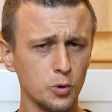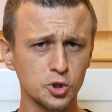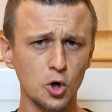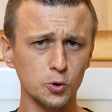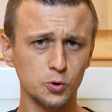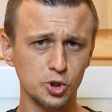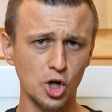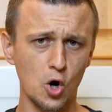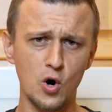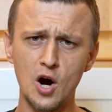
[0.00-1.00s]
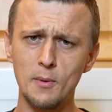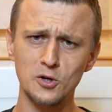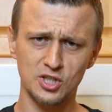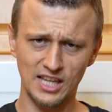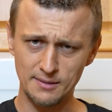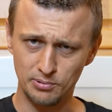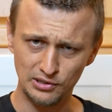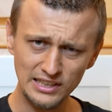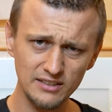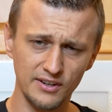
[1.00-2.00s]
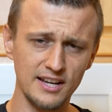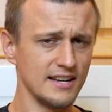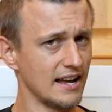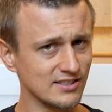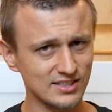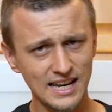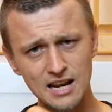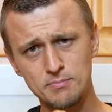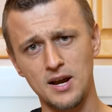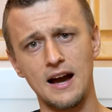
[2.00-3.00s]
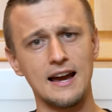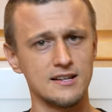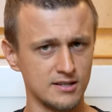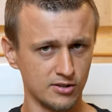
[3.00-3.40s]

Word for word: lo que les muestra cuánto creen y respaldan sus